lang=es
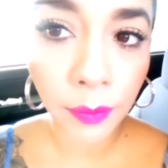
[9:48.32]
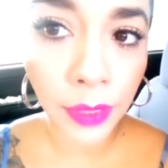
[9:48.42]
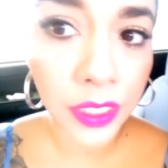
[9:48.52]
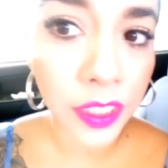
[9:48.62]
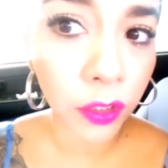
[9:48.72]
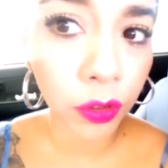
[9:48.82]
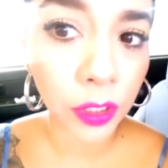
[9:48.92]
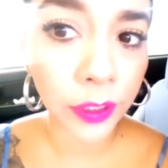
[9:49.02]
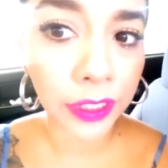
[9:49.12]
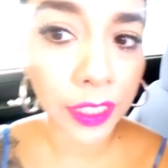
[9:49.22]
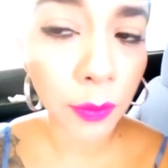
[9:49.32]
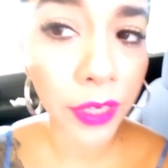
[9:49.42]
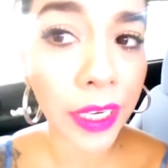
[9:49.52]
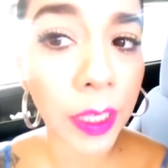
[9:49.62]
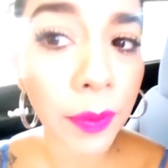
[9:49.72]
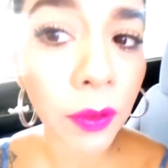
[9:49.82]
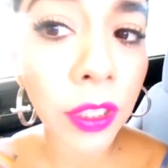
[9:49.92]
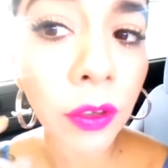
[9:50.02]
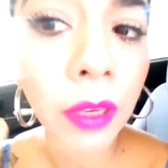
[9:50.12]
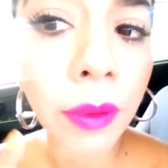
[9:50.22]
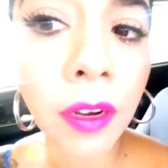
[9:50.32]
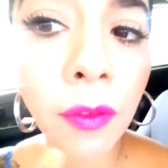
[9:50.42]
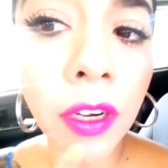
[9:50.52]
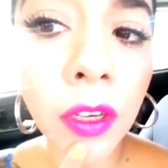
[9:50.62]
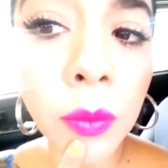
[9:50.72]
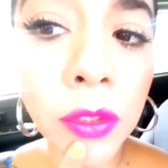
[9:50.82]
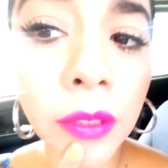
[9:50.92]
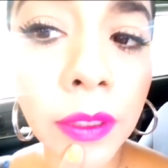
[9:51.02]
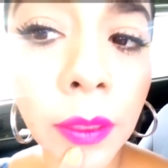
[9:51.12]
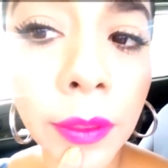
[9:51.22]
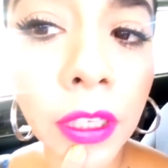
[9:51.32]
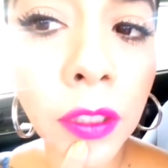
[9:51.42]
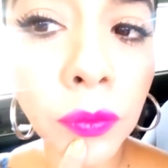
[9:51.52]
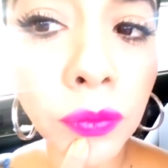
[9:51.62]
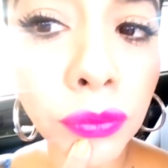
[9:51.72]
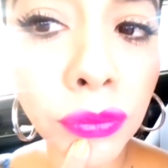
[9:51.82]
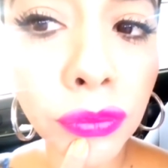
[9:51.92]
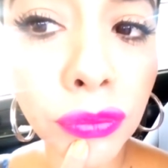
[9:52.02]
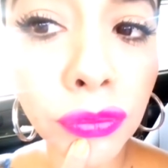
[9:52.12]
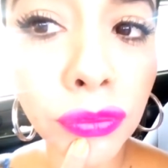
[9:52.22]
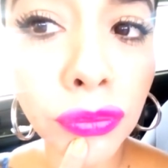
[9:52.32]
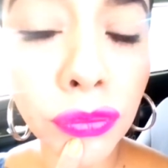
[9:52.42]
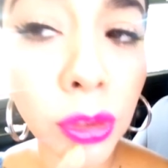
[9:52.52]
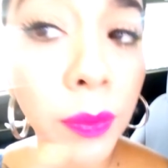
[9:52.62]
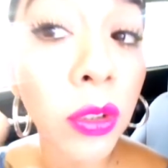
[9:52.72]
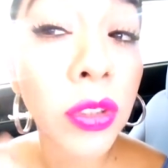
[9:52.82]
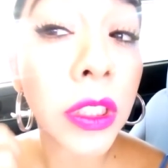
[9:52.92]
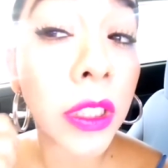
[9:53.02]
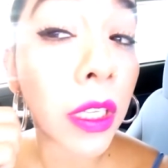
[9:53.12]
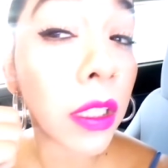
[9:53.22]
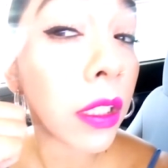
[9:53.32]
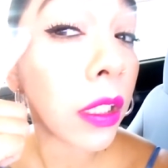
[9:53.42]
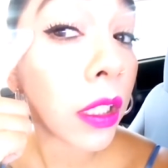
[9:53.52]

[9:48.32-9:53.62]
Vean chicos, ahorita ya me voy a ir, pero quiero que vean afuera cómo se ve el labial. Mm, súper rosita.